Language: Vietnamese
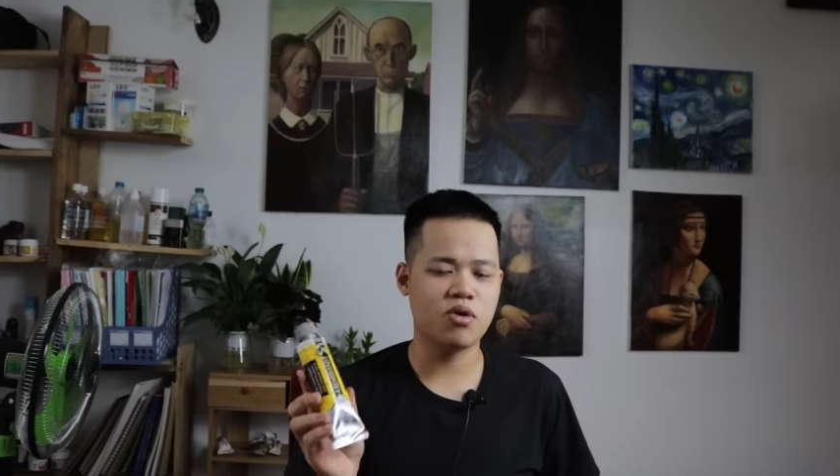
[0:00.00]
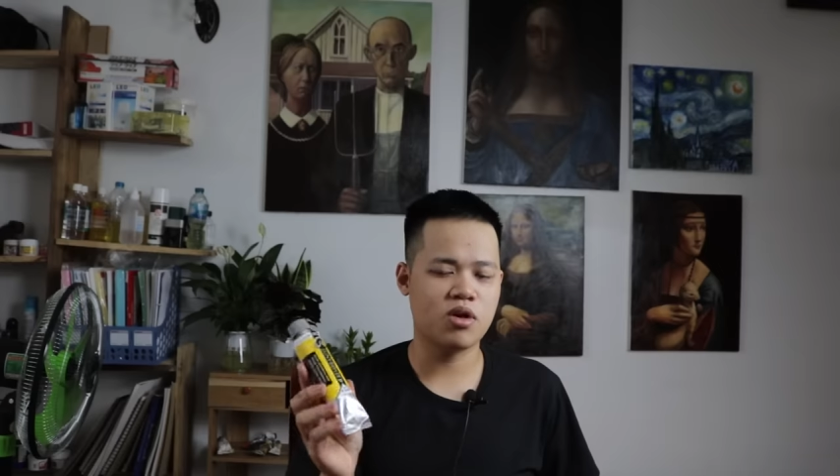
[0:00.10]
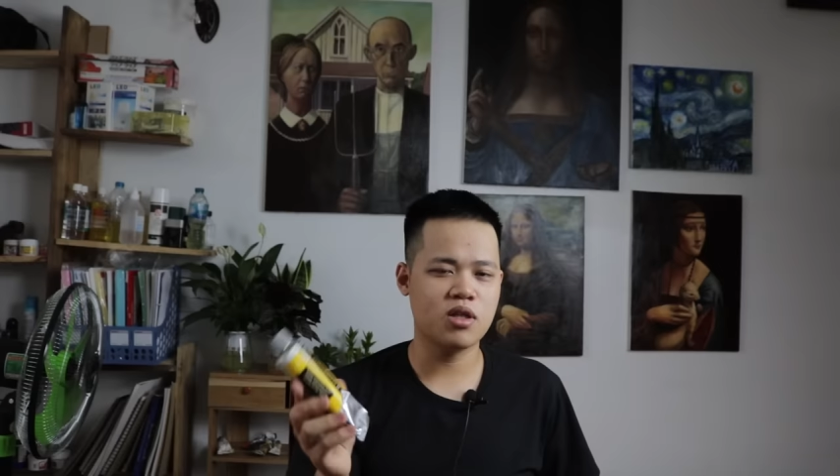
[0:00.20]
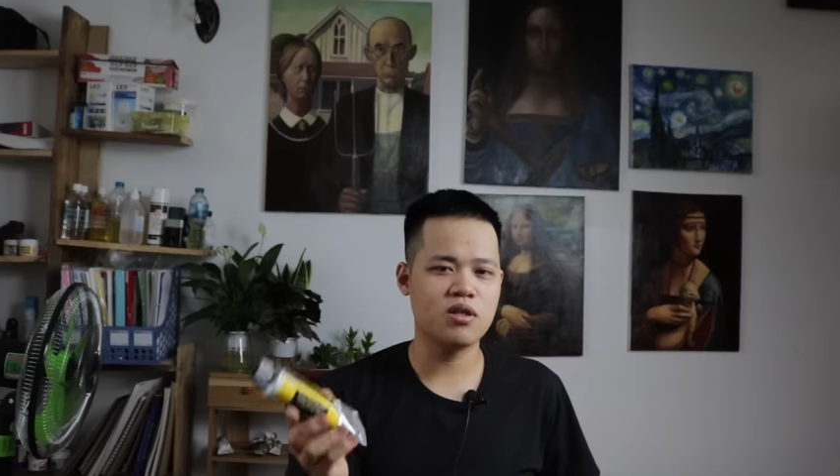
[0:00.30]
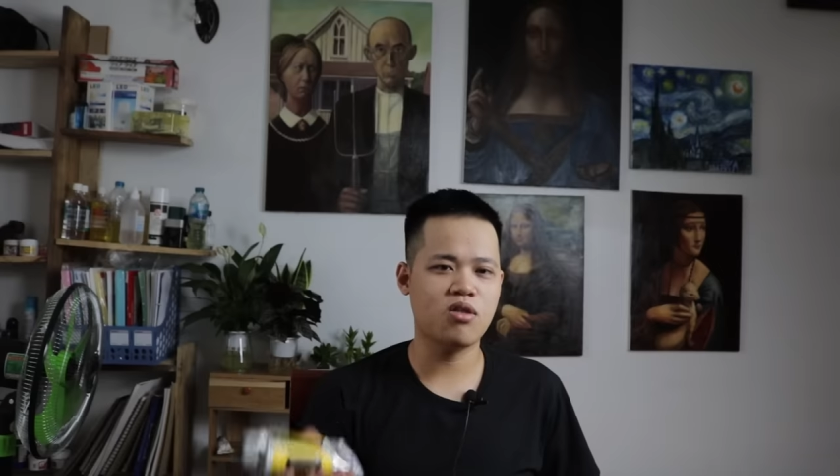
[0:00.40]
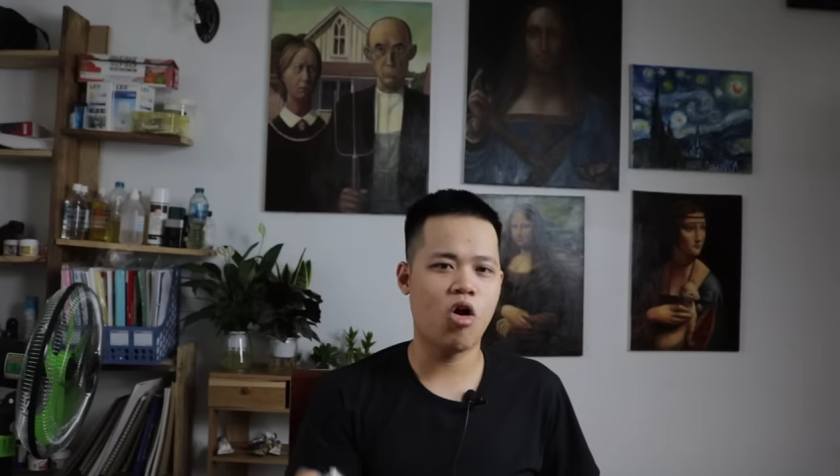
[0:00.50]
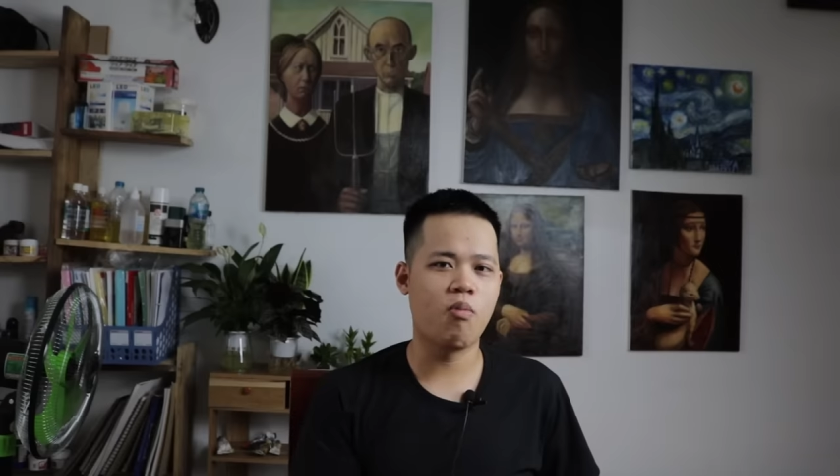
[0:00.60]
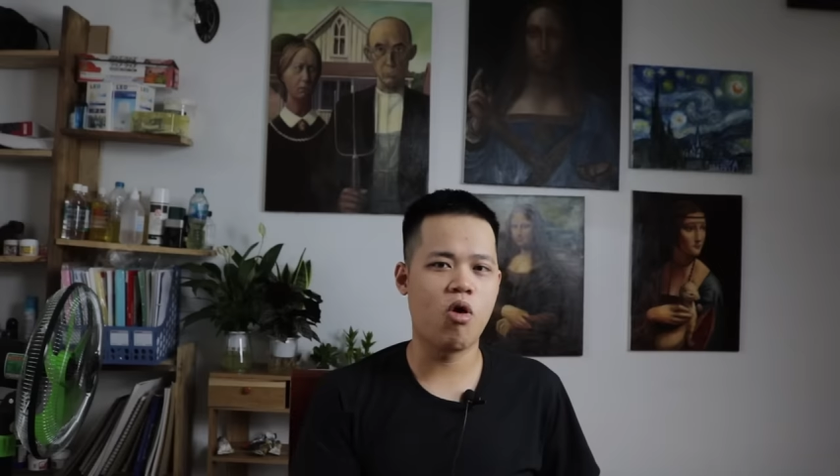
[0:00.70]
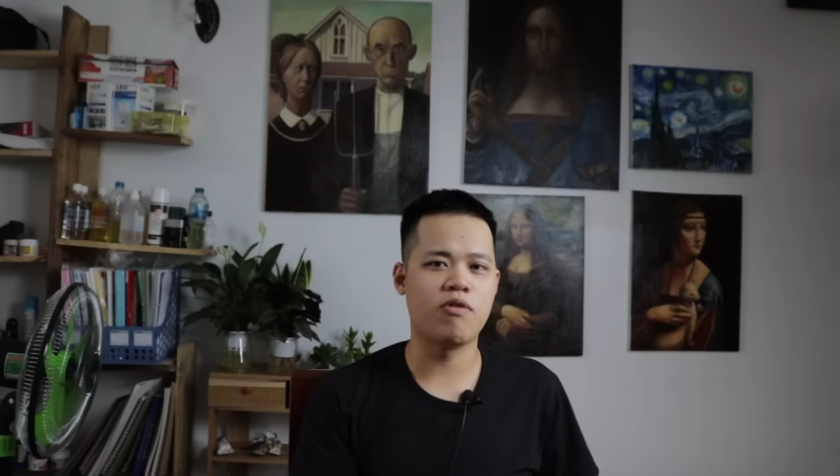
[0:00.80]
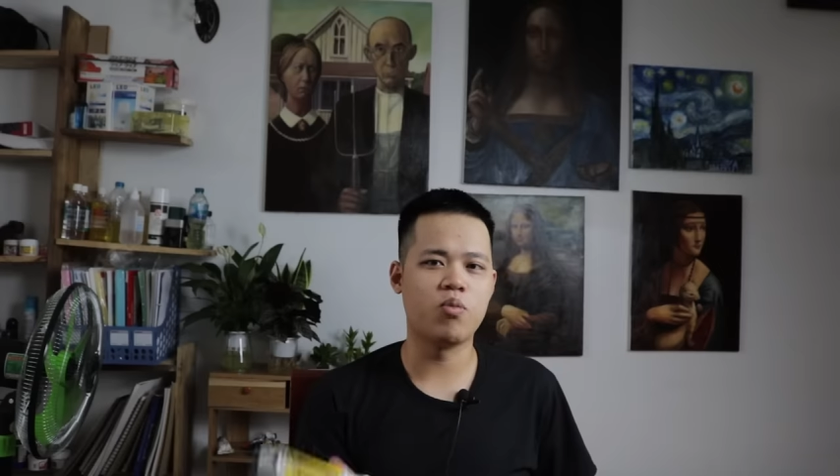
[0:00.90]
có tò
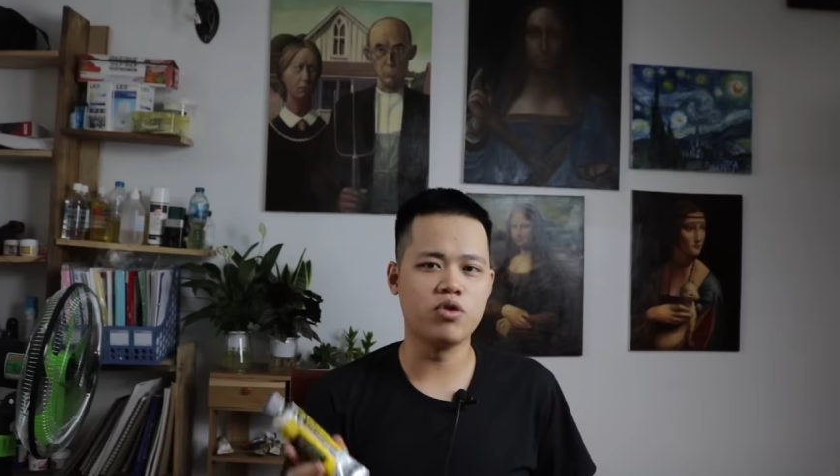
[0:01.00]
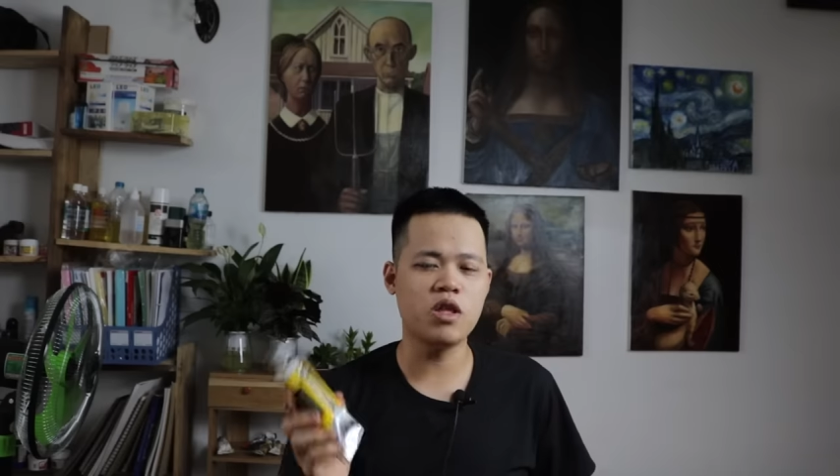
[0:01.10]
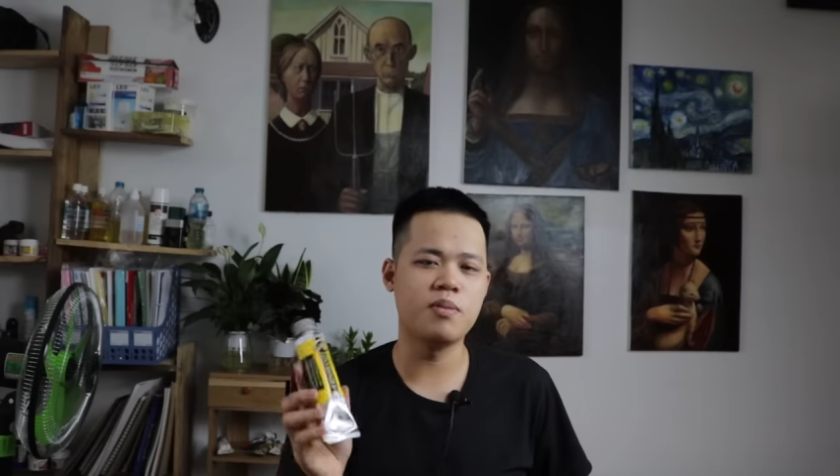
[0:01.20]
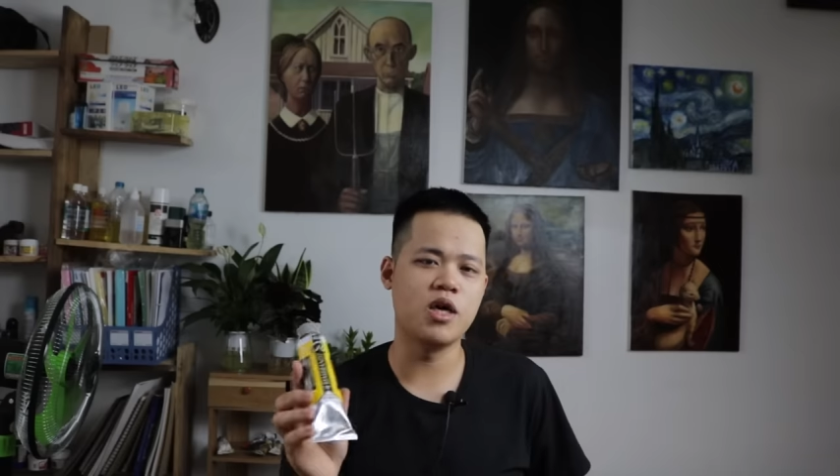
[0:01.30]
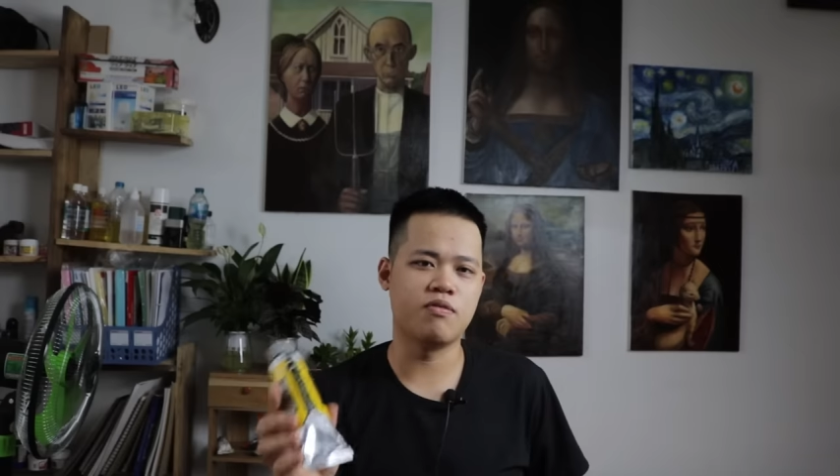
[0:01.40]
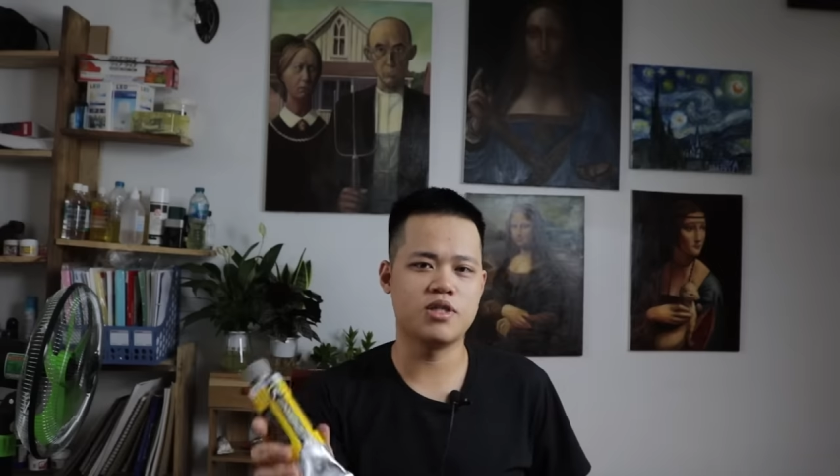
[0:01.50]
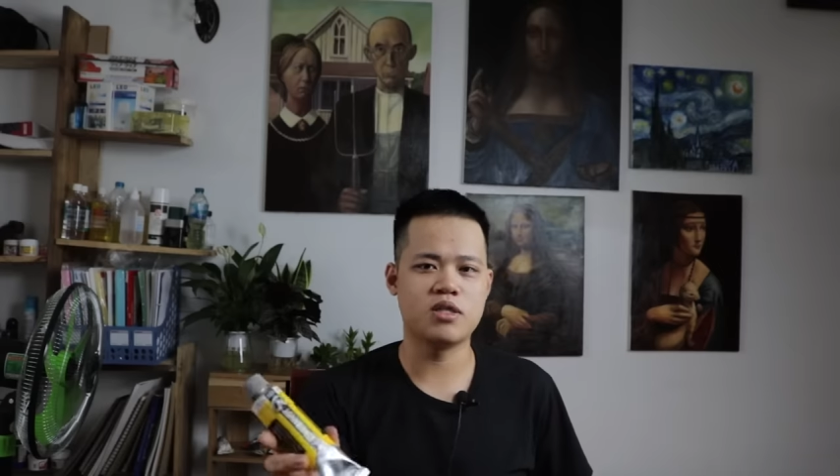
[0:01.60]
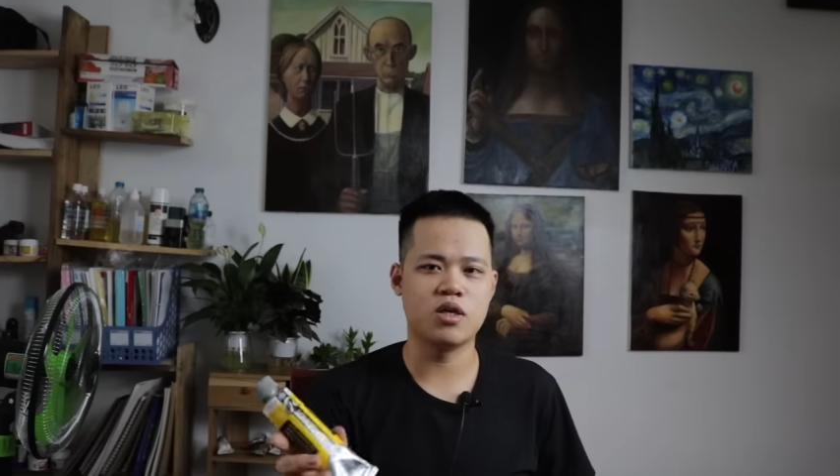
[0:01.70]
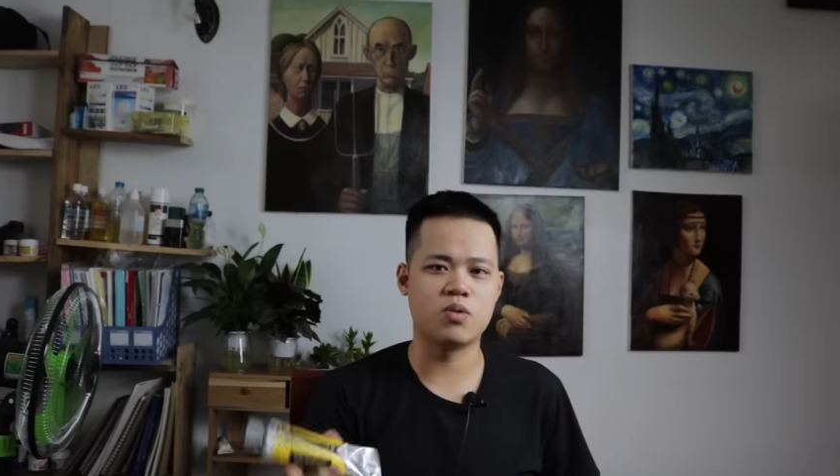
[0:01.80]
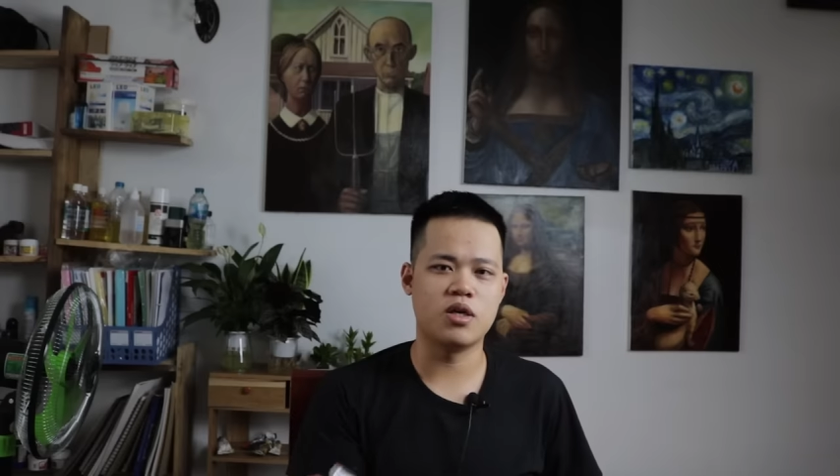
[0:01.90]
mò và muốn tìm hiểu về sơn dầu